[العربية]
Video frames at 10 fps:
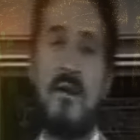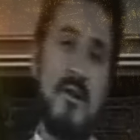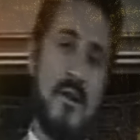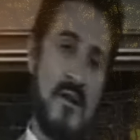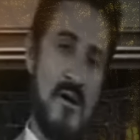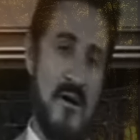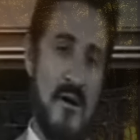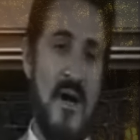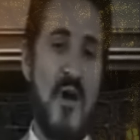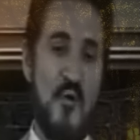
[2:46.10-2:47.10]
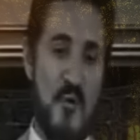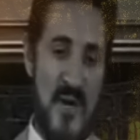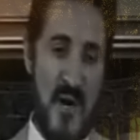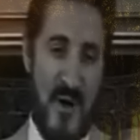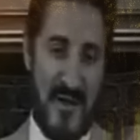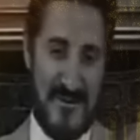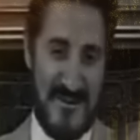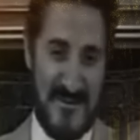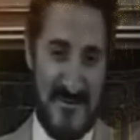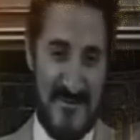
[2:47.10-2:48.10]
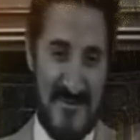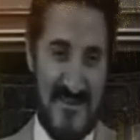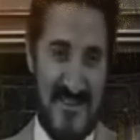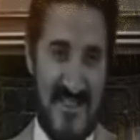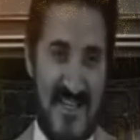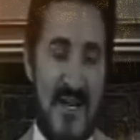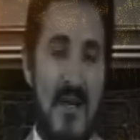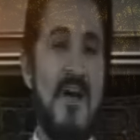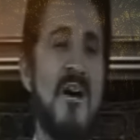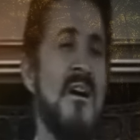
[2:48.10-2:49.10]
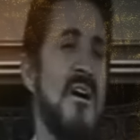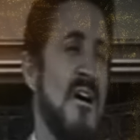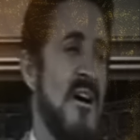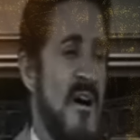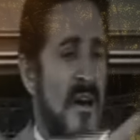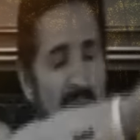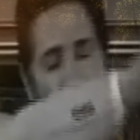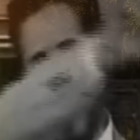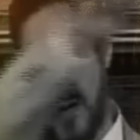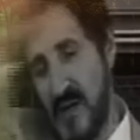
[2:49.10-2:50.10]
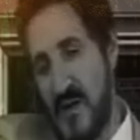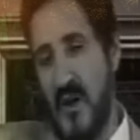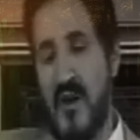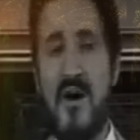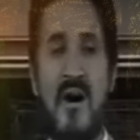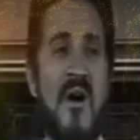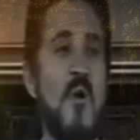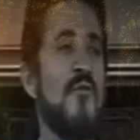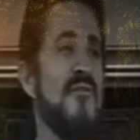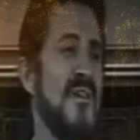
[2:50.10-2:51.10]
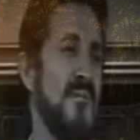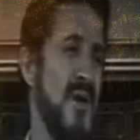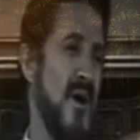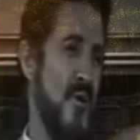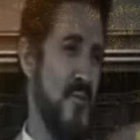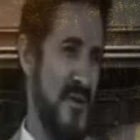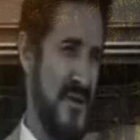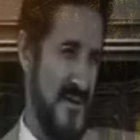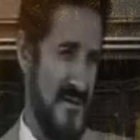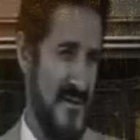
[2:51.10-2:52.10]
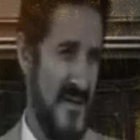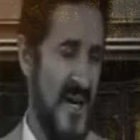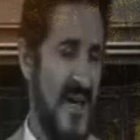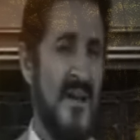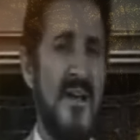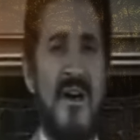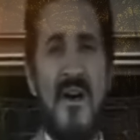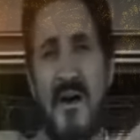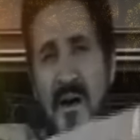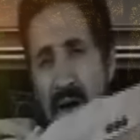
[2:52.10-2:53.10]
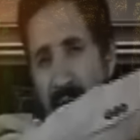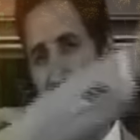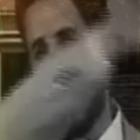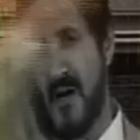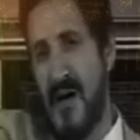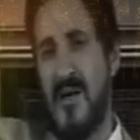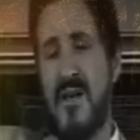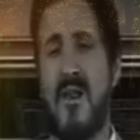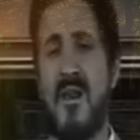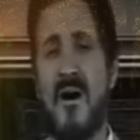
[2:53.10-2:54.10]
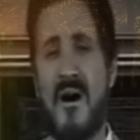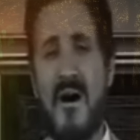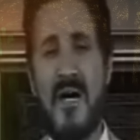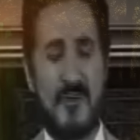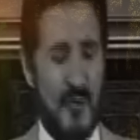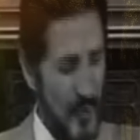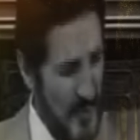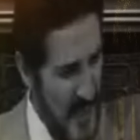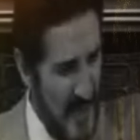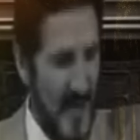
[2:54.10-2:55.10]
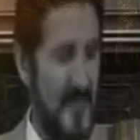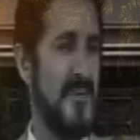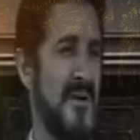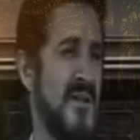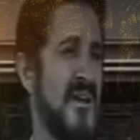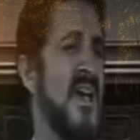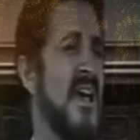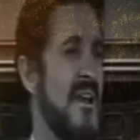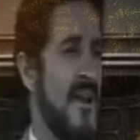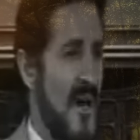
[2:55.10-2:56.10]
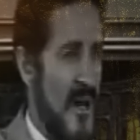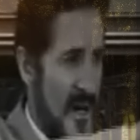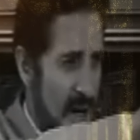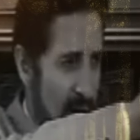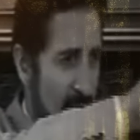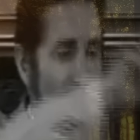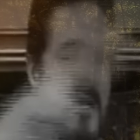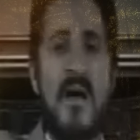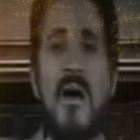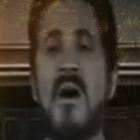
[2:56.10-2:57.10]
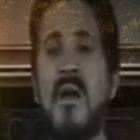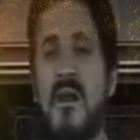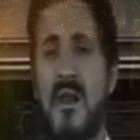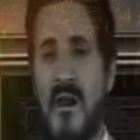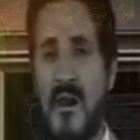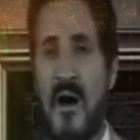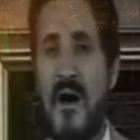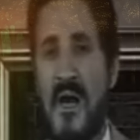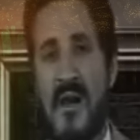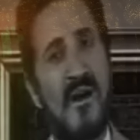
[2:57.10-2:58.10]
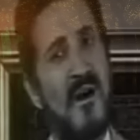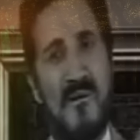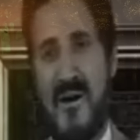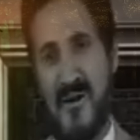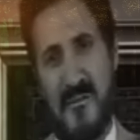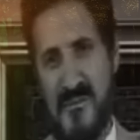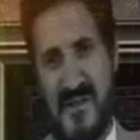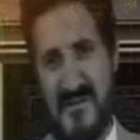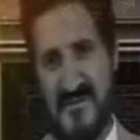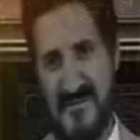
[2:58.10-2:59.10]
إلا الله أخلو بها وحدي لا إله إلا الله أفني بها عمري لا إله إلا الله أدخل بها قبري لا إله إلا الله ألقى بها ربي